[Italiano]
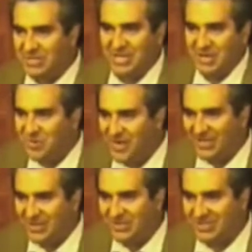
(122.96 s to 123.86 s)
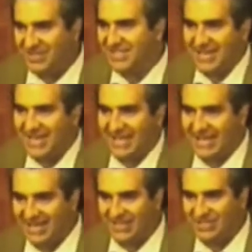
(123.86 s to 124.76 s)
un PC con Windows, senza neanche
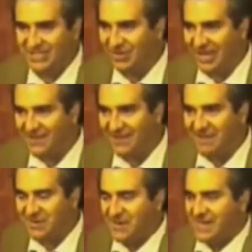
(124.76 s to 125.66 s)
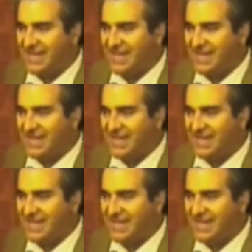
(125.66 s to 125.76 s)
chiederci se lo gradivamo,